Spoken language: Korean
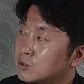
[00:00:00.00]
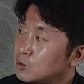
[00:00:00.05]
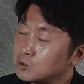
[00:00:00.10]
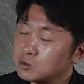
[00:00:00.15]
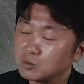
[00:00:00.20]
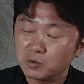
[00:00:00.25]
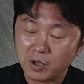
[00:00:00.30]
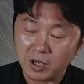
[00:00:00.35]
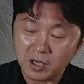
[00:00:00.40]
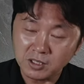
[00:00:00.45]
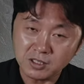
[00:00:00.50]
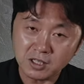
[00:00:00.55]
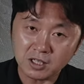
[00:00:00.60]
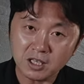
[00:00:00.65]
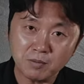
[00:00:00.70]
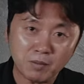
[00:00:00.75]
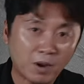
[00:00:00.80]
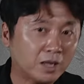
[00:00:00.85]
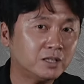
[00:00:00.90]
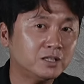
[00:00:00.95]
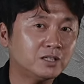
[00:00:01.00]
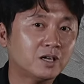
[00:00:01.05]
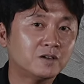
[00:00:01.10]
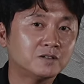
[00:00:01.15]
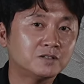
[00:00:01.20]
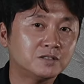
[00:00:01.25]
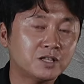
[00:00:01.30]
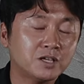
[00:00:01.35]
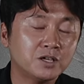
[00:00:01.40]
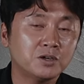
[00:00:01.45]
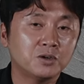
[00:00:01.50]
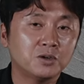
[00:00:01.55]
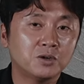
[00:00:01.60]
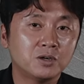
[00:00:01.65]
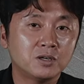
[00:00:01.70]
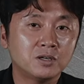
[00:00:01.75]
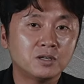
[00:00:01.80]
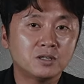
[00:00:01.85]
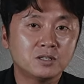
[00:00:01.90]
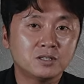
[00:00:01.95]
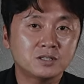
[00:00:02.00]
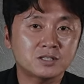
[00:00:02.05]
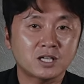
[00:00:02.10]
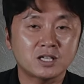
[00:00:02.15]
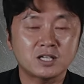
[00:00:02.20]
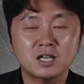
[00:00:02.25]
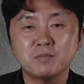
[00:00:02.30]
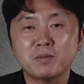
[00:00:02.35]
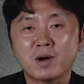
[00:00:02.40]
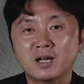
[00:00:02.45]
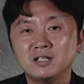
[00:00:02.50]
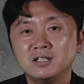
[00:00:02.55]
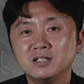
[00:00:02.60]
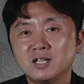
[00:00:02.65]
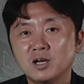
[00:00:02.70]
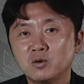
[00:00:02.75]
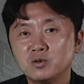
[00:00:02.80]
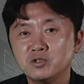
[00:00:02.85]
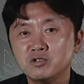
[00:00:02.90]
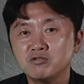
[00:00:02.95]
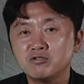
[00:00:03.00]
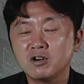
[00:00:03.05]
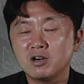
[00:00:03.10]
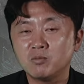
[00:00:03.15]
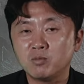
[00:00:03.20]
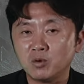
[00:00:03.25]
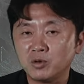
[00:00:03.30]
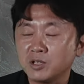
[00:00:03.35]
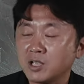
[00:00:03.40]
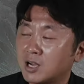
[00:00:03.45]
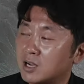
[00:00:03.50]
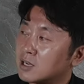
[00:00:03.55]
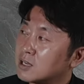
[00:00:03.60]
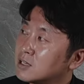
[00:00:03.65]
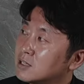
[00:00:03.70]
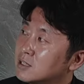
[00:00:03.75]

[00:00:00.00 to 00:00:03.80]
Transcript: 요즘 굉장히 많이 나왔는데요. 자, 이게 많이 나온 이유가 뭐냐?